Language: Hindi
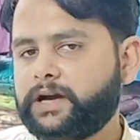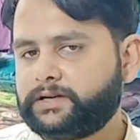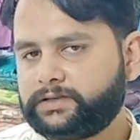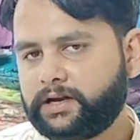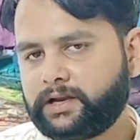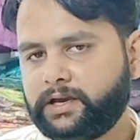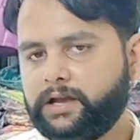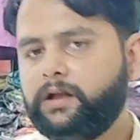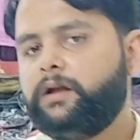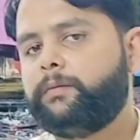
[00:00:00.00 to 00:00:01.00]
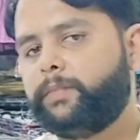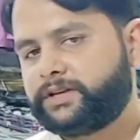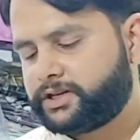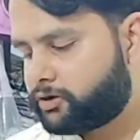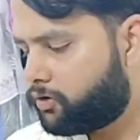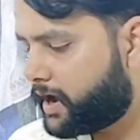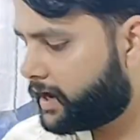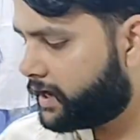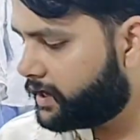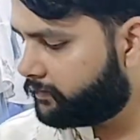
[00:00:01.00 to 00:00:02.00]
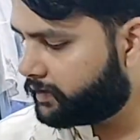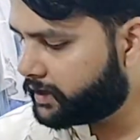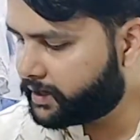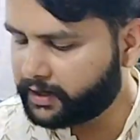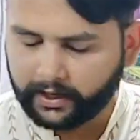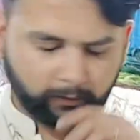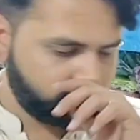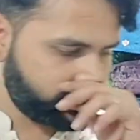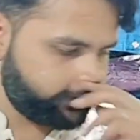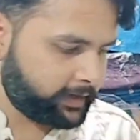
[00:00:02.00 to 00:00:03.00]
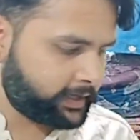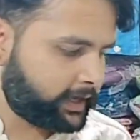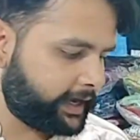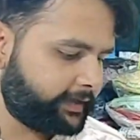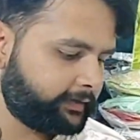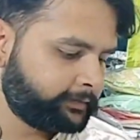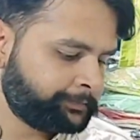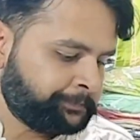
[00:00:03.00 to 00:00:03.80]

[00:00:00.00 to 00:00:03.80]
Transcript: चार साल के बच्चे को आएगा ये वाला ठीक है उसके बाद गाइज़